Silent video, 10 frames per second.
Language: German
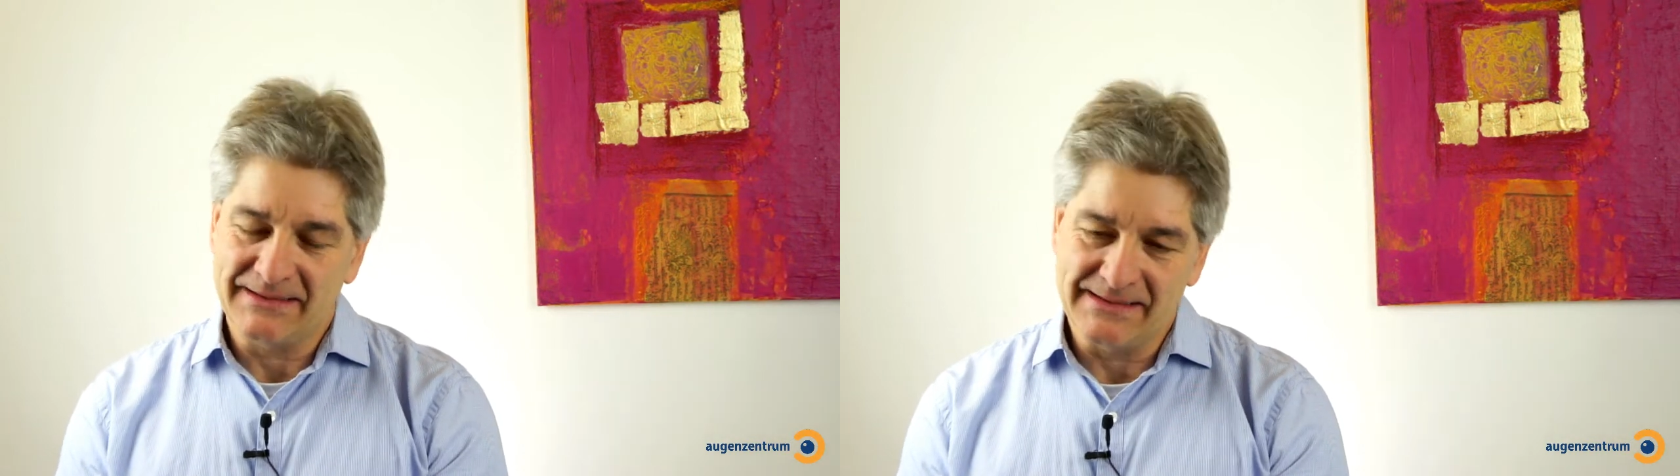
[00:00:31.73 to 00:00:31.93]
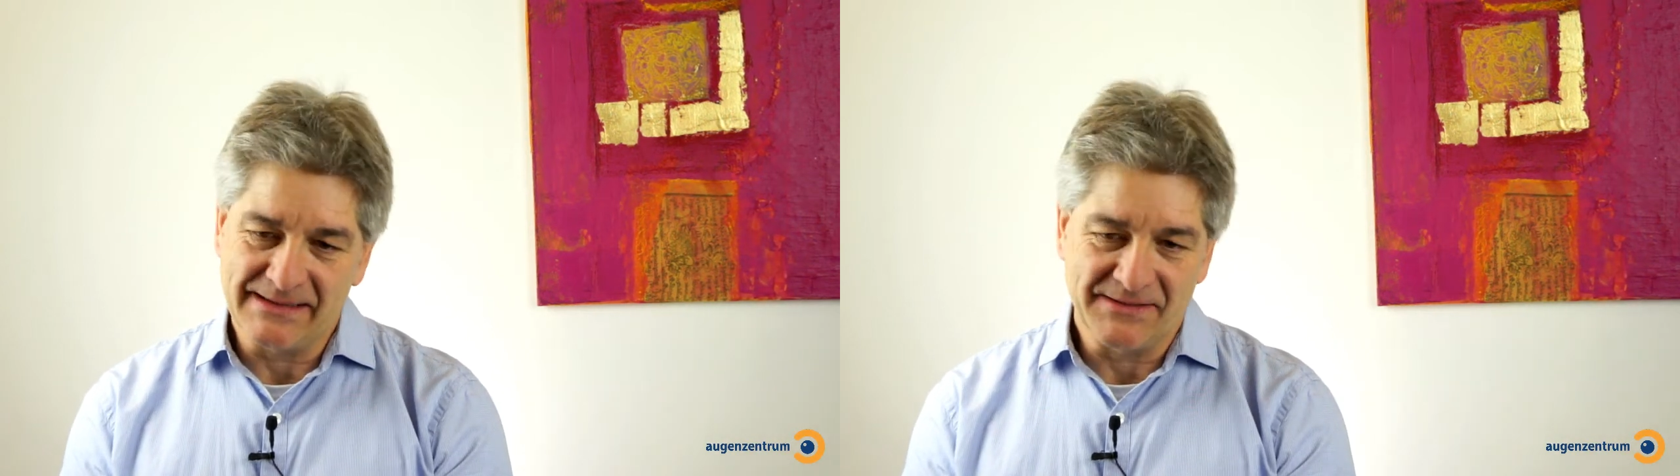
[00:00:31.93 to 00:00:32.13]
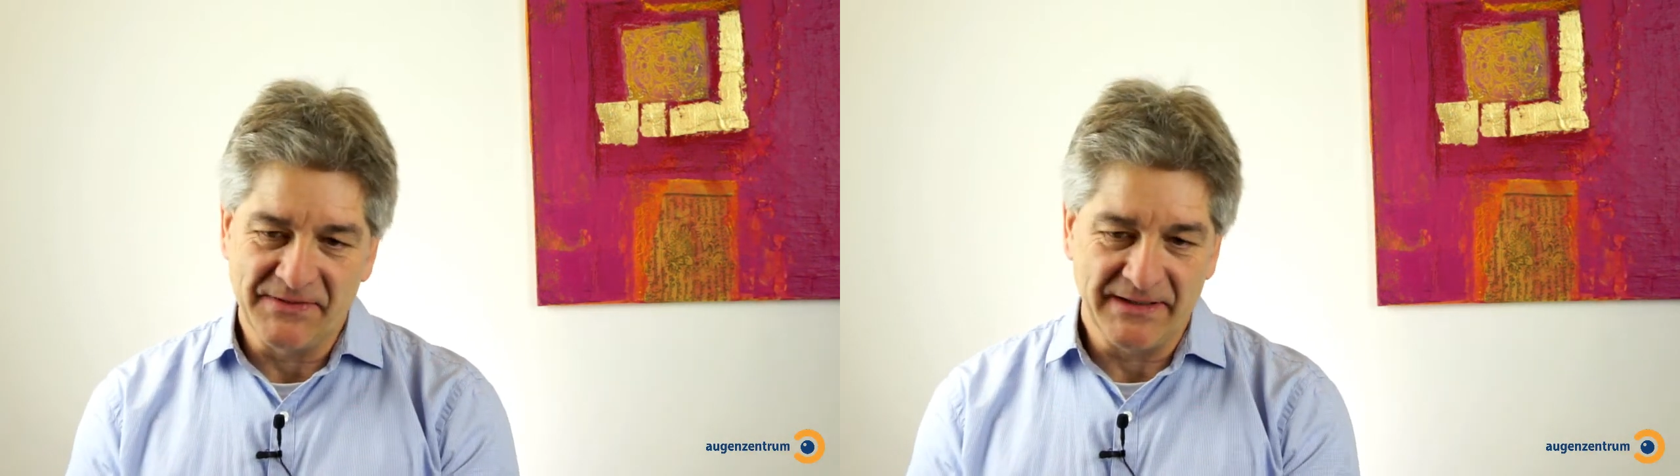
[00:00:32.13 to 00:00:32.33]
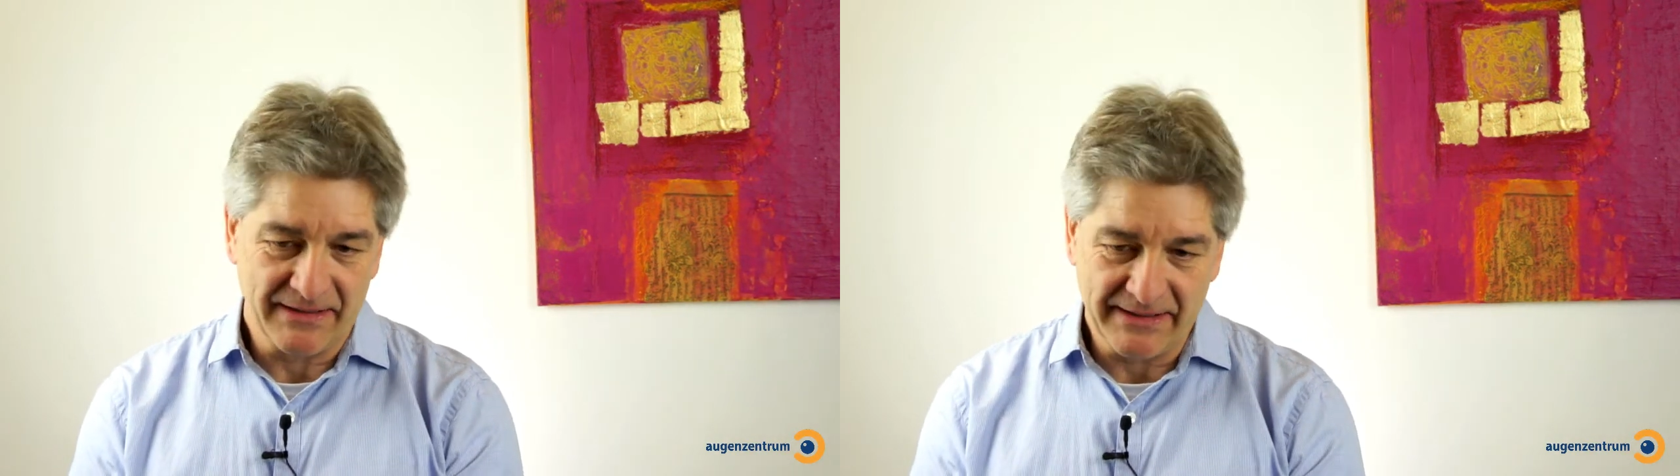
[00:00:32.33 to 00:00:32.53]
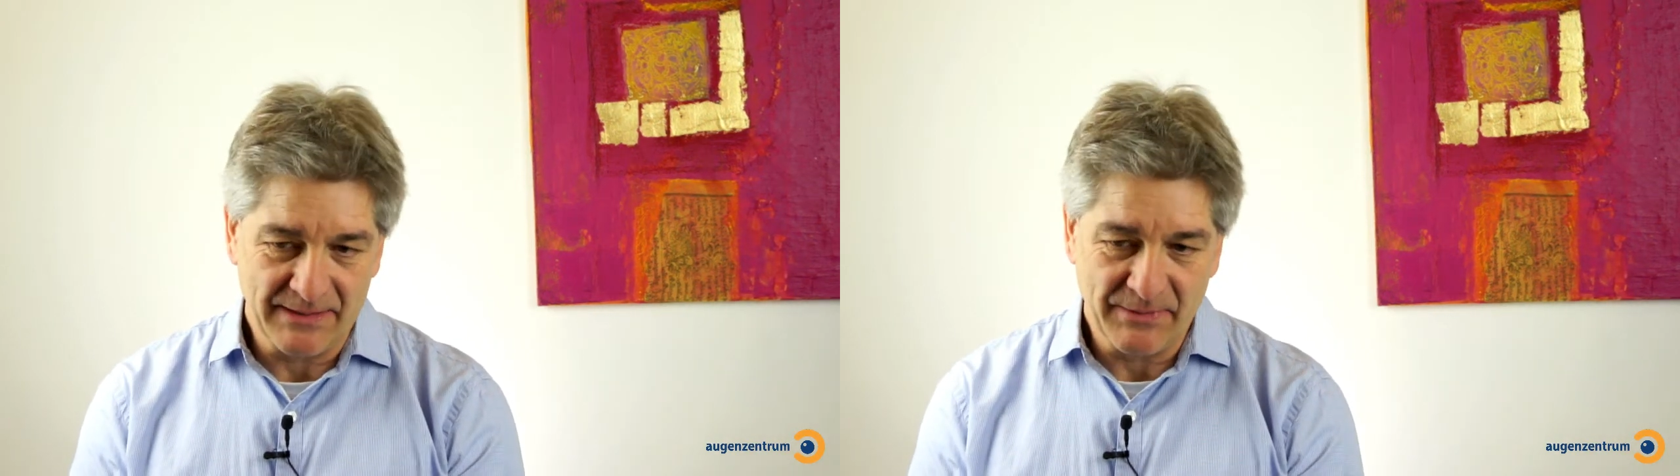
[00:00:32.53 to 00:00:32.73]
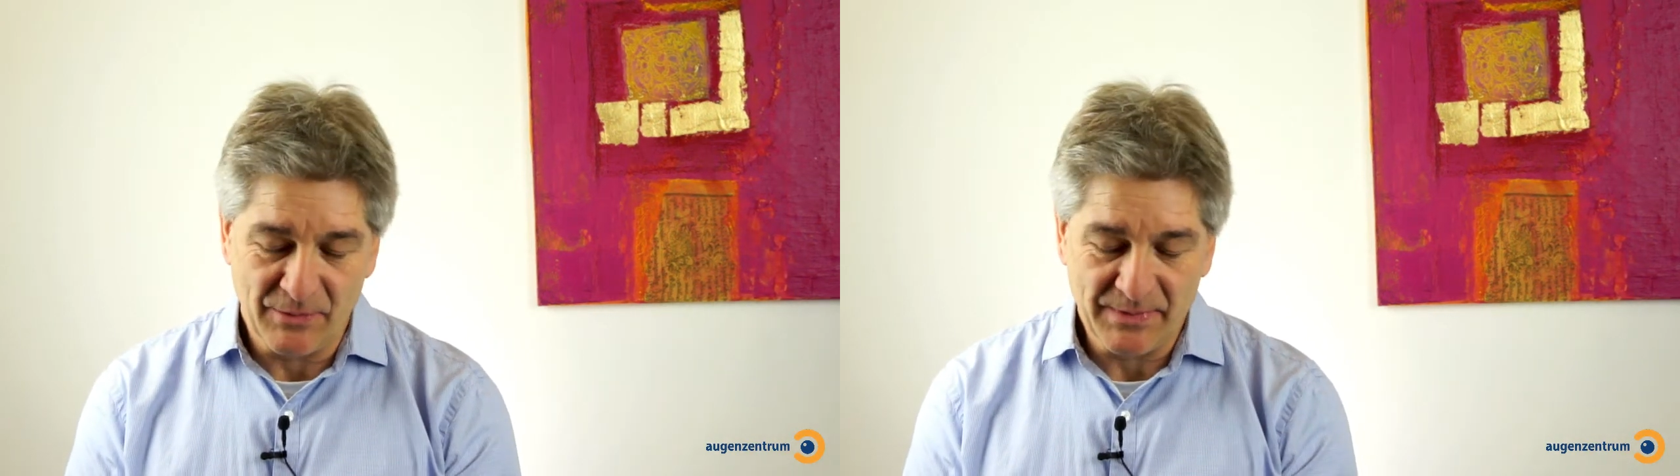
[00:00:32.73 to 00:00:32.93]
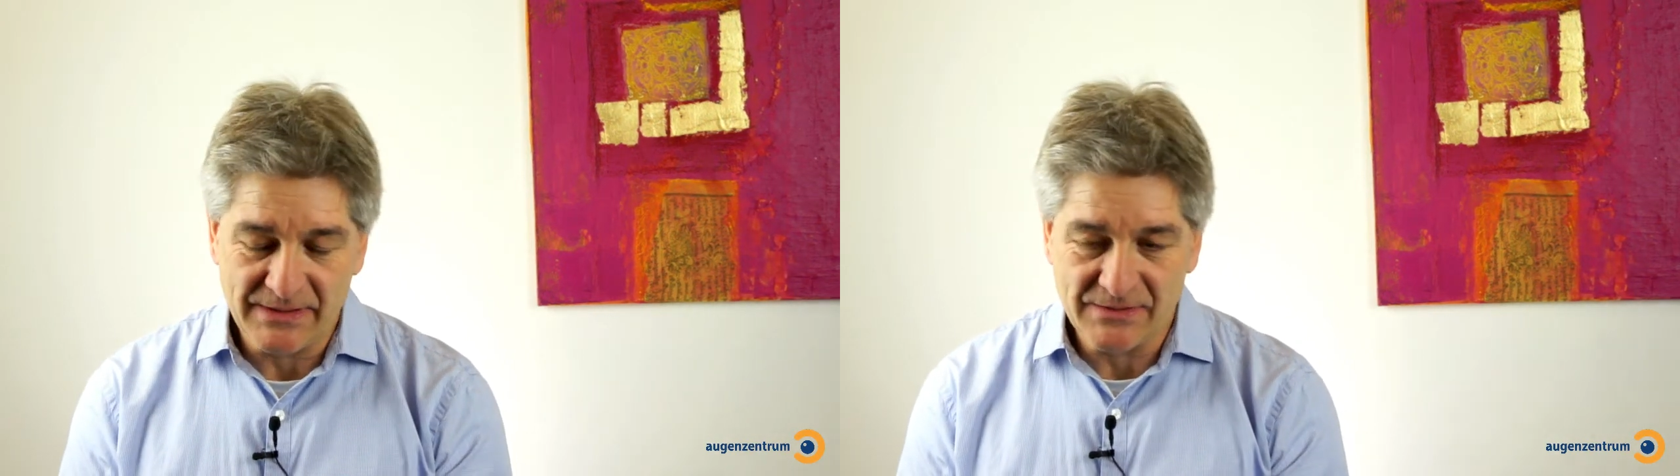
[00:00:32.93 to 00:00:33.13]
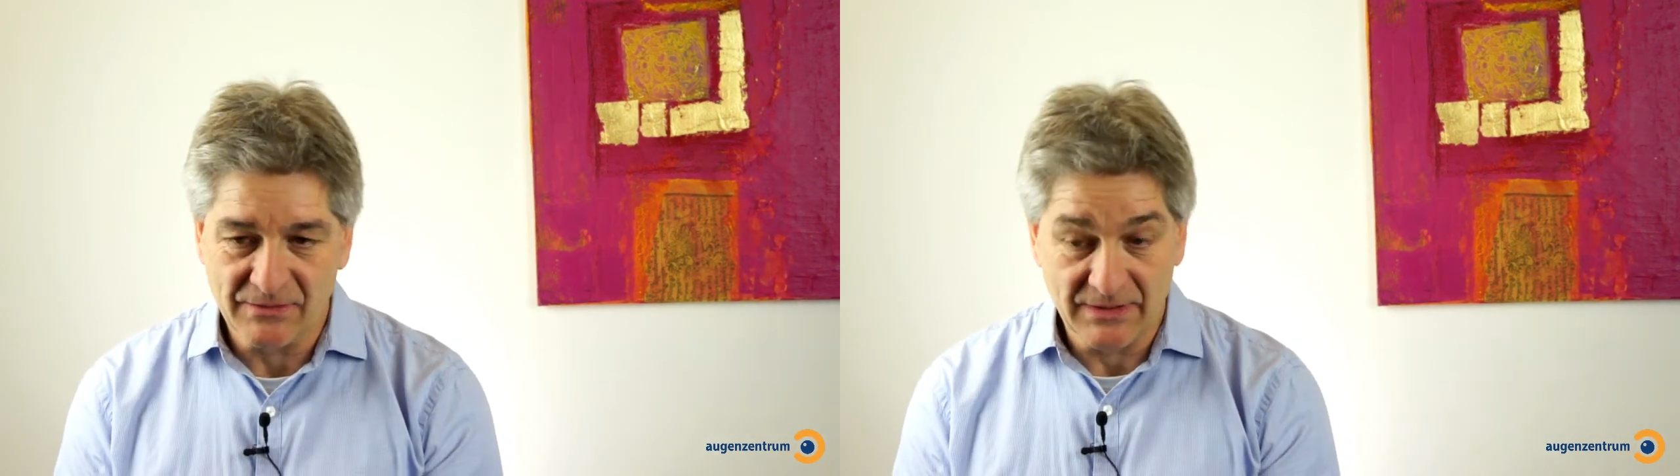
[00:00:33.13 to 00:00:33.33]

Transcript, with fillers: ist jetzt vier Jahre her, meine Operation.